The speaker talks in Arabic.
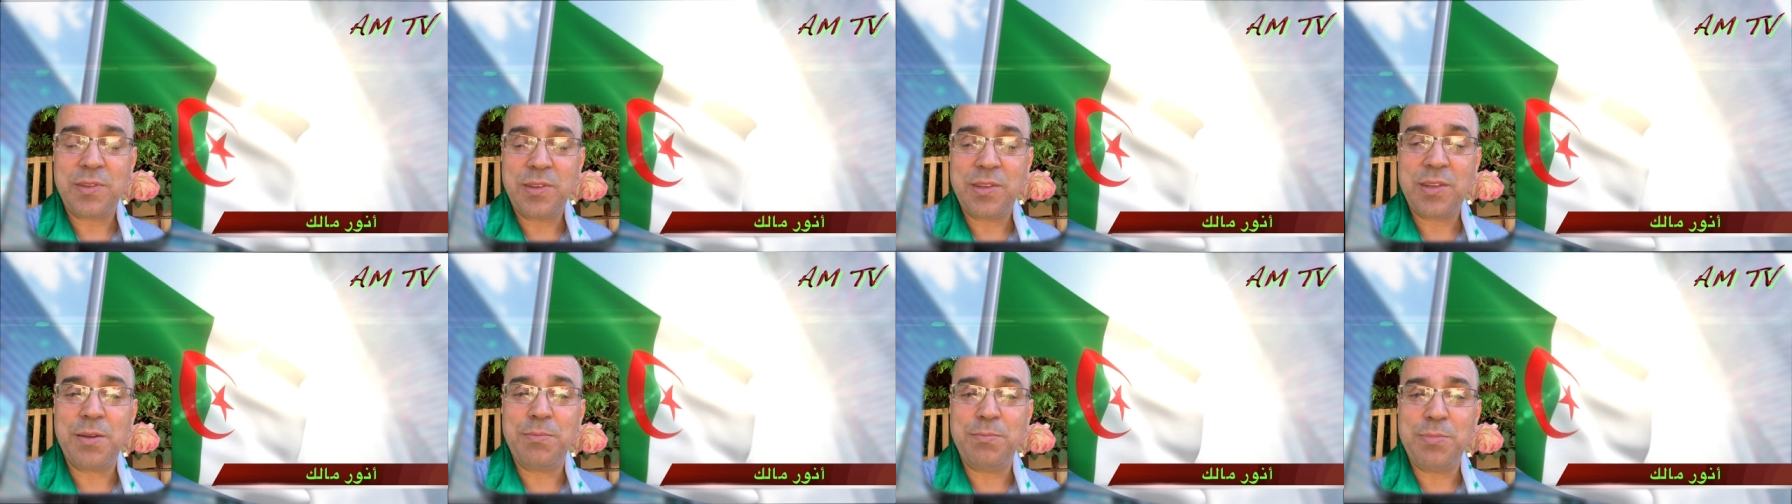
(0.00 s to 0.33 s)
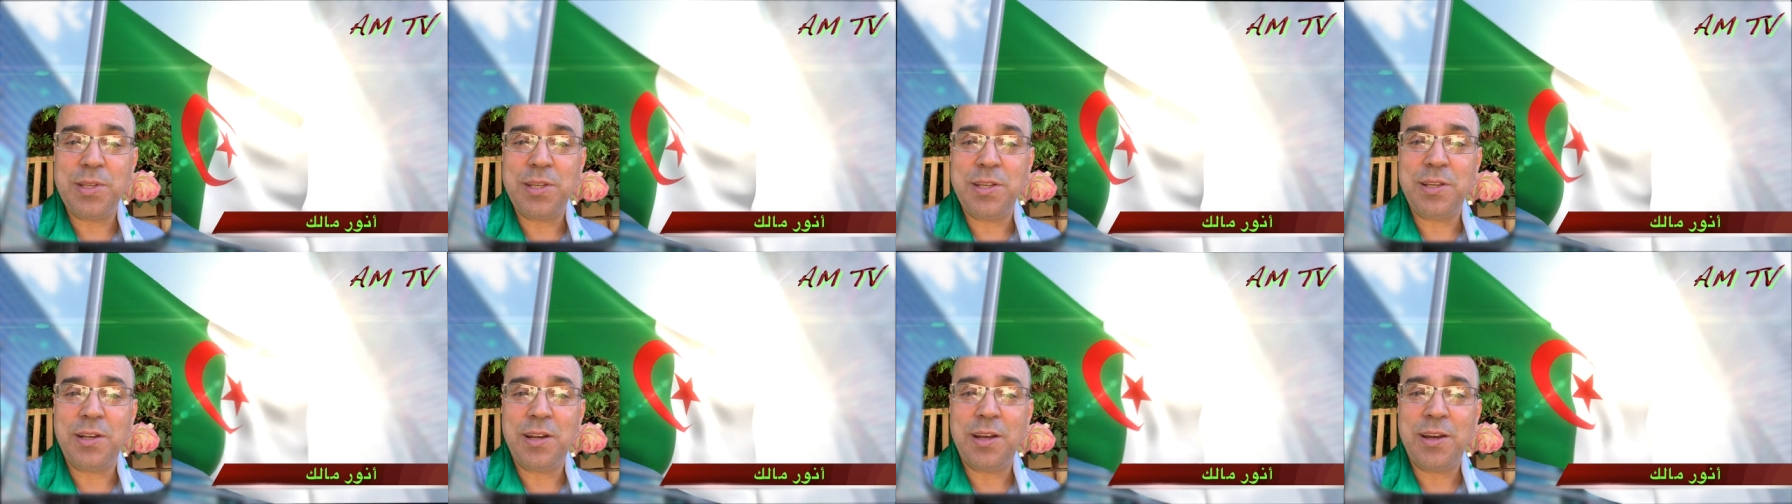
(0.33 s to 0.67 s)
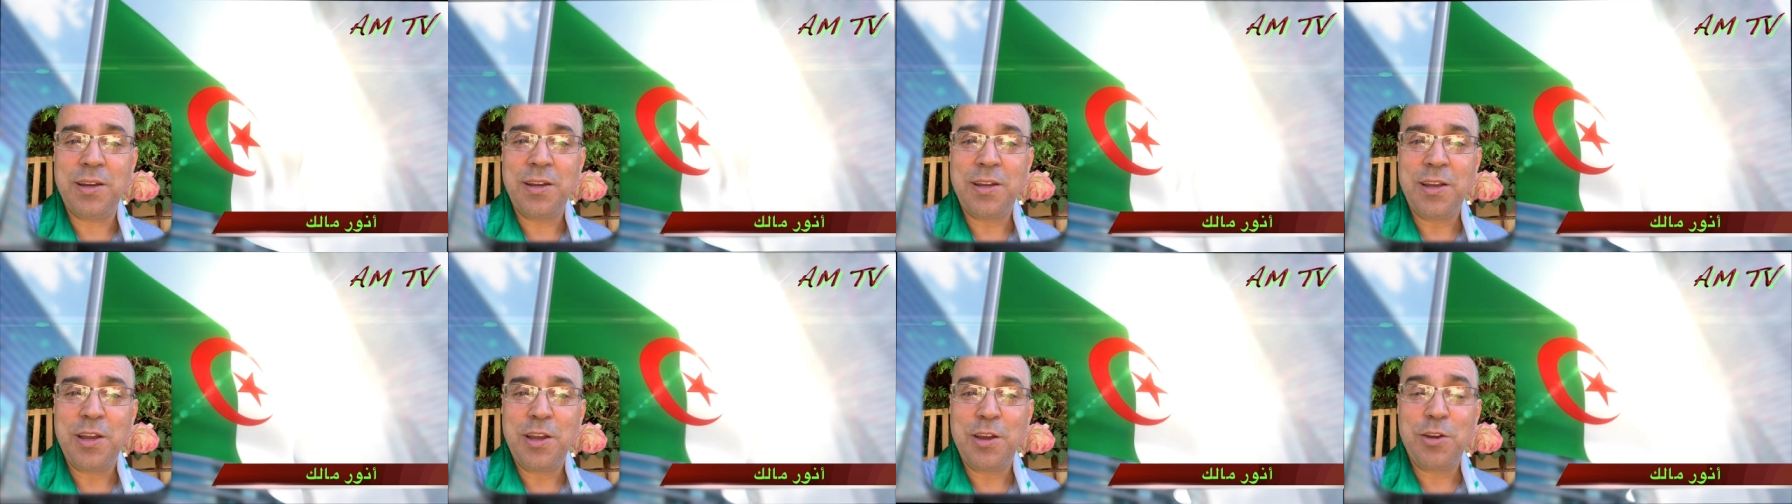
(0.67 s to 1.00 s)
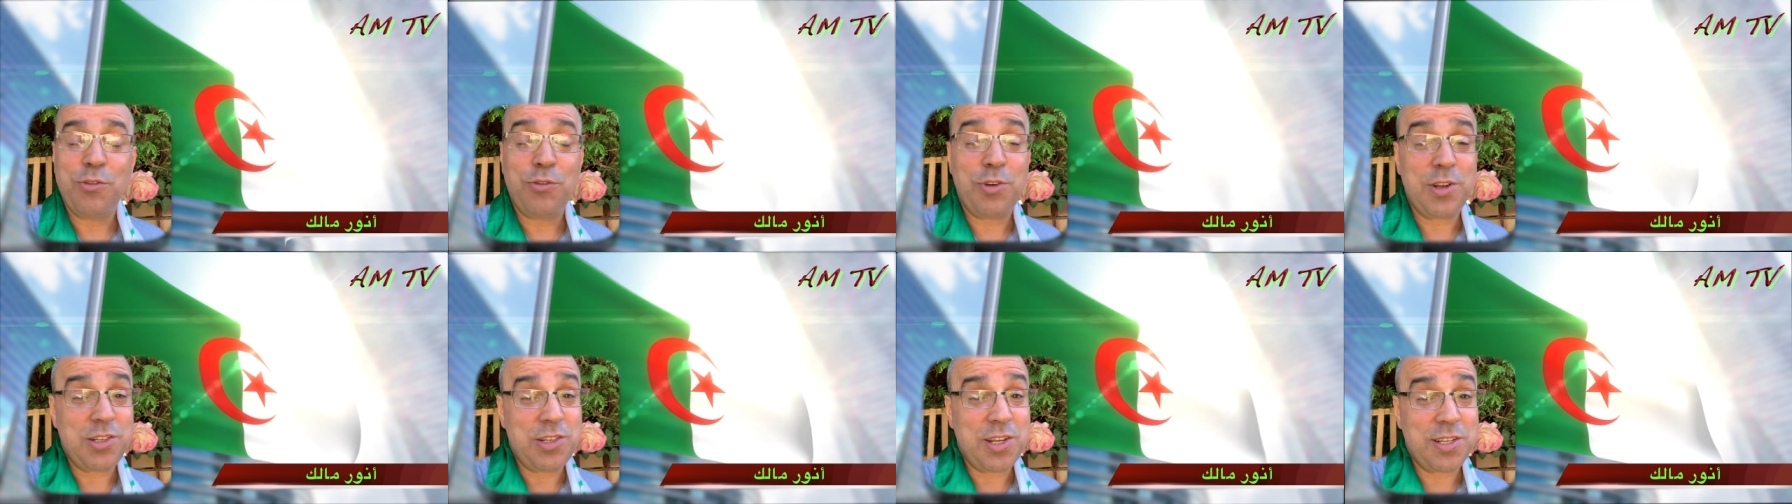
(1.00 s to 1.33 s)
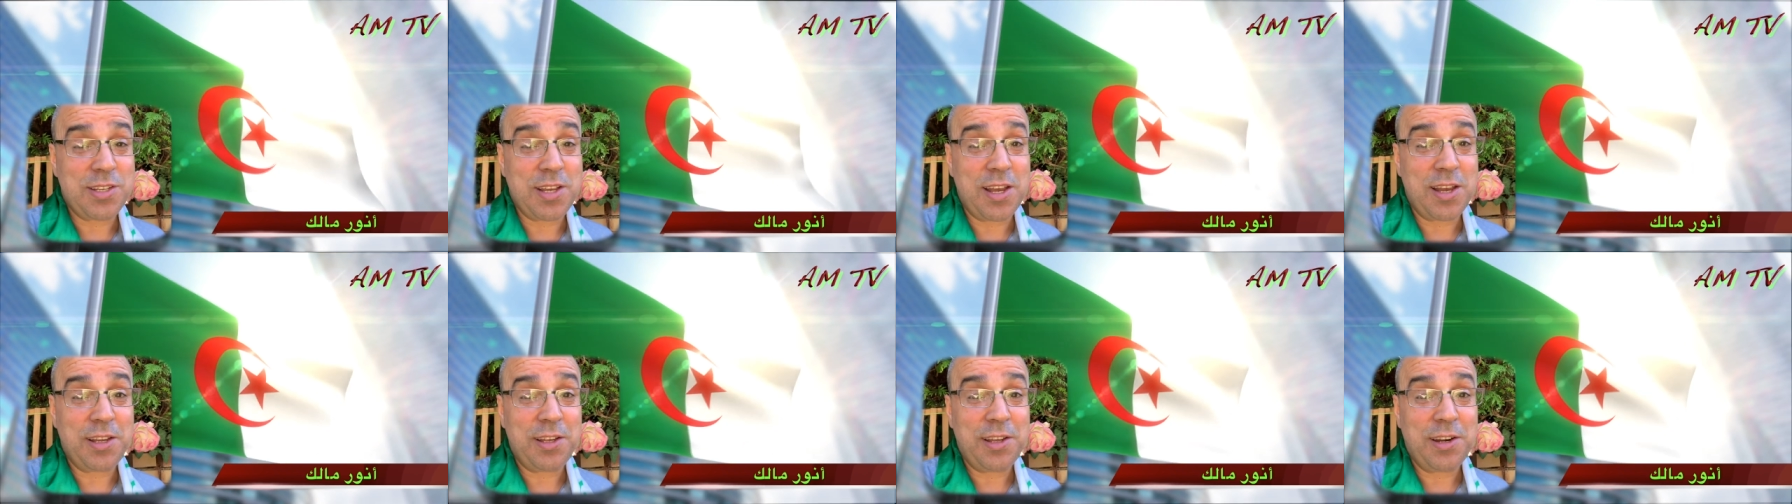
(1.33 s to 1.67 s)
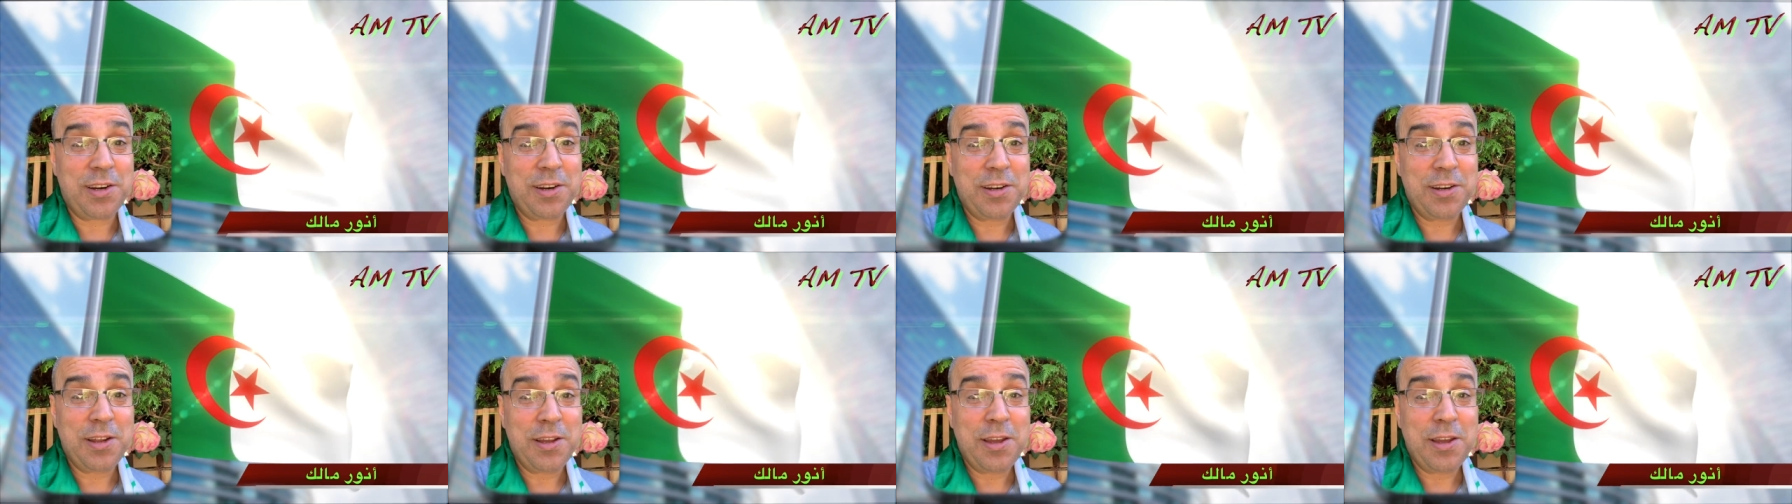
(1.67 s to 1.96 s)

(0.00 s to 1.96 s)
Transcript: تبديلا فالجزائر